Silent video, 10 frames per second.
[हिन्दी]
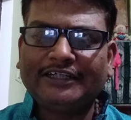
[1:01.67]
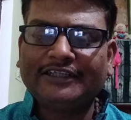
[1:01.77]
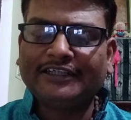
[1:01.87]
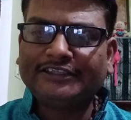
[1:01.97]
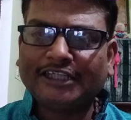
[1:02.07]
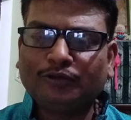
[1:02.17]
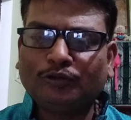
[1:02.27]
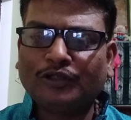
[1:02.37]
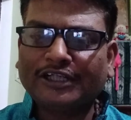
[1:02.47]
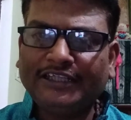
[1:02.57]
की रक्षा तो
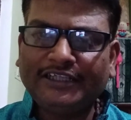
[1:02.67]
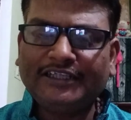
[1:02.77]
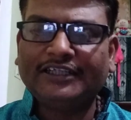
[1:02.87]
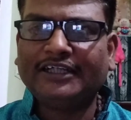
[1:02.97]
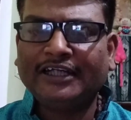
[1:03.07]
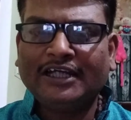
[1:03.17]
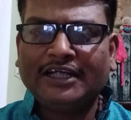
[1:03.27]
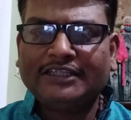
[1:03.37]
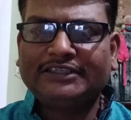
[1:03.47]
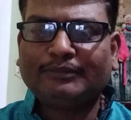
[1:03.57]
करती ही है
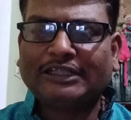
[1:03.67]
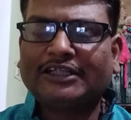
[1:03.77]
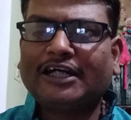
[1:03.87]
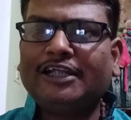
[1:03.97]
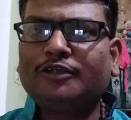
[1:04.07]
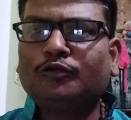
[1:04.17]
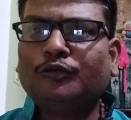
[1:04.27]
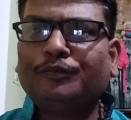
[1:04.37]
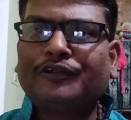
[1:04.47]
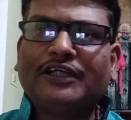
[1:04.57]
चमत्कारिक
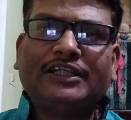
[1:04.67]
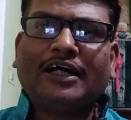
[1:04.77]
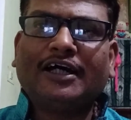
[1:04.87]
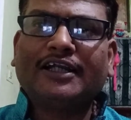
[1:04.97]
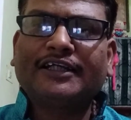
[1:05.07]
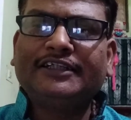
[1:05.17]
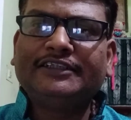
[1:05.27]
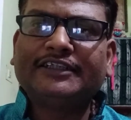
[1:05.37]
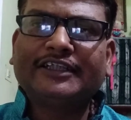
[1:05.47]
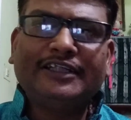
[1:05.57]
रूप से धारक की
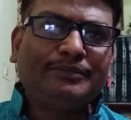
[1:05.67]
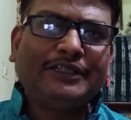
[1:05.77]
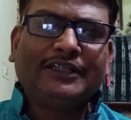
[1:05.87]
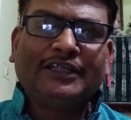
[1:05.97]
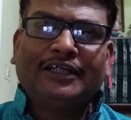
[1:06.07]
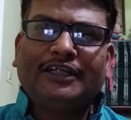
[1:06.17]
जितनी भी